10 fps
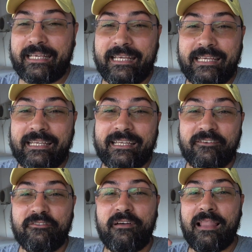que
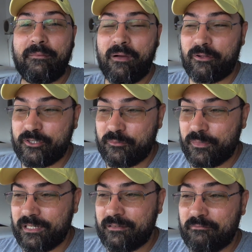fala mal de
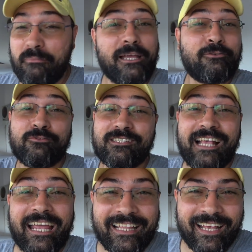mim, mas não
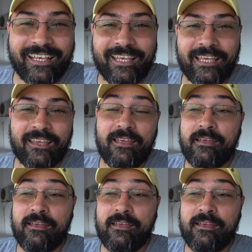sai daqui,